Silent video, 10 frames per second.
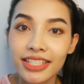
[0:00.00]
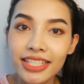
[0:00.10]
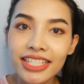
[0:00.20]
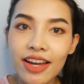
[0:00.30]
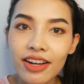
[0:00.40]

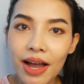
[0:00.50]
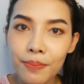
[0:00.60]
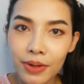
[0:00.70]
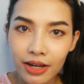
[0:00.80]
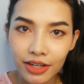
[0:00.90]
ชื่อเดียวกับ
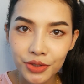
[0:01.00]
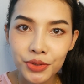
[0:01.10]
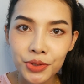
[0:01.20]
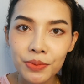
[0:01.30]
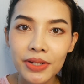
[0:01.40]

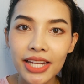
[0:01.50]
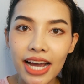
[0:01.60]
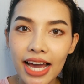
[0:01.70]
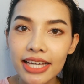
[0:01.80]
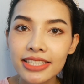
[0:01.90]
YouTube เลยนะ
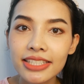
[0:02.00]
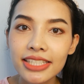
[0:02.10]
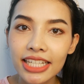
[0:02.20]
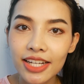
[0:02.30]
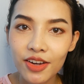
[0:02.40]
คะชื่อ
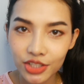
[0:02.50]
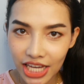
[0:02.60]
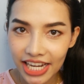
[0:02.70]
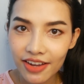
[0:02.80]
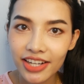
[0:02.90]
หนิงหน่อง
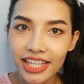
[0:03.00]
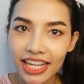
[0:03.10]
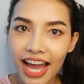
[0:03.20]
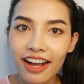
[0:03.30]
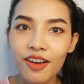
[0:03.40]
Channel นั่นเอง
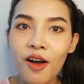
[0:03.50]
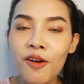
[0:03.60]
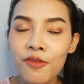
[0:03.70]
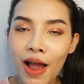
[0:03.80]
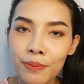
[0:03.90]
ค่ะก็
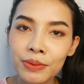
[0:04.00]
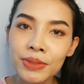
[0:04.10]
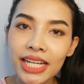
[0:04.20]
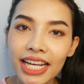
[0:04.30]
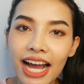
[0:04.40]
ฝาก
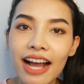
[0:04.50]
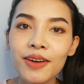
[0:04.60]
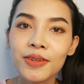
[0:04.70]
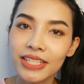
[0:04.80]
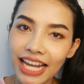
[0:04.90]
เพื่อนๆนะคะ
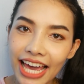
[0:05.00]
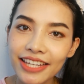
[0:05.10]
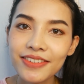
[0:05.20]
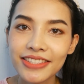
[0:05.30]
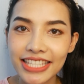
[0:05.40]
กดไล
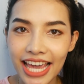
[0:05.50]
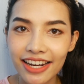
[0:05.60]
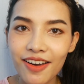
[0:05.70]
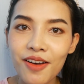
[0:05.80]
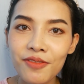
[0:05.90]
ค์กดแชร์
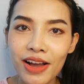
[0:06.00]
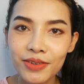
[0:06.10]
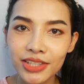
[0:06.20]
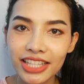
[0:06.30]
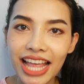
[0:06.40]
แล้วก็ฝาก
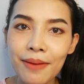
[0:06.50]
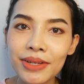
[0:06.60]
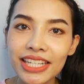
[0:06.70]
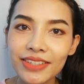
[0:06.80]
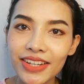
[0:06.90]
กดติดตาม
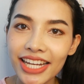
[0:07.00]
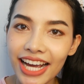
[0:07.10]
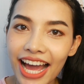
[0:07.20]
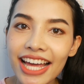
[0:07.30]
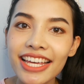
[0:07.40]
ให้หนิงด้วยนะ
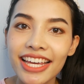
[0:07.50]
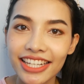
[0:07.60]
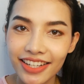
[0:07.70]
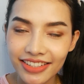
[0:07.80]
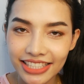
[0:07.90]
คะ
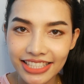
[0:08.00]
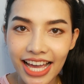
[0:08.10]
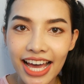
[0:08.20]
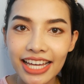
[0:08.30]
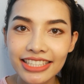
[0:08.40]
เดี๋ยวหนิง
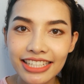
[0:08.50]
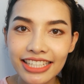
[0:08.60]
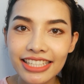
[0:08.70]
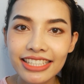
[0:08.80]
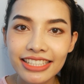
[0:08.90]
จะ
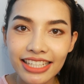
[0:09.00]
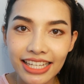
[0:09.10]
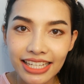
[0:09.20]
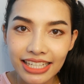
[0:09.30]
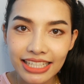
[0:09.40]
ทิ้ง
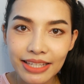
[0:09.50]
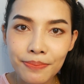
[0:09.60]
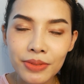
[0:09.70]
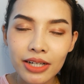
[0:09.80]
คลิป